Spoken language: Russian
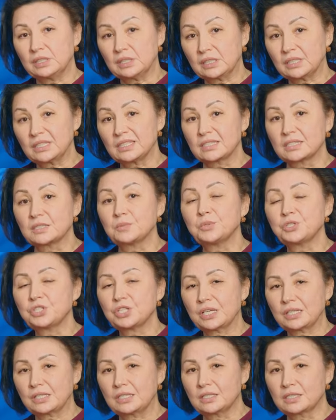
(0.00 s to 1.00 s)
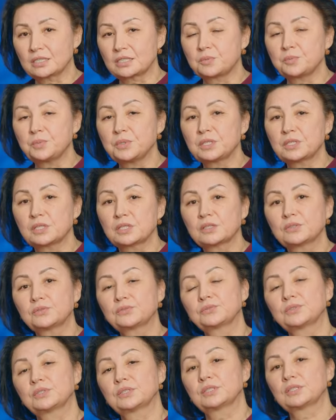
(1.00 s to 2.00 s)
таких замечательных спикеров,
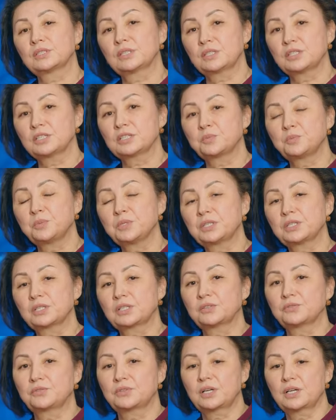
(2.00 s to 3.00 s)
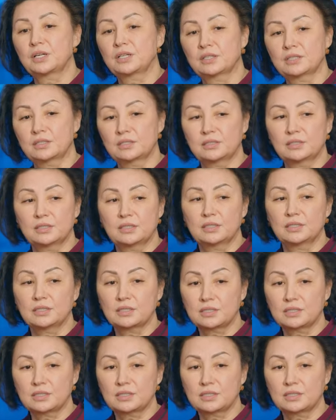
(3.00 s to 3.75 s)
э, таких спикеров, как э,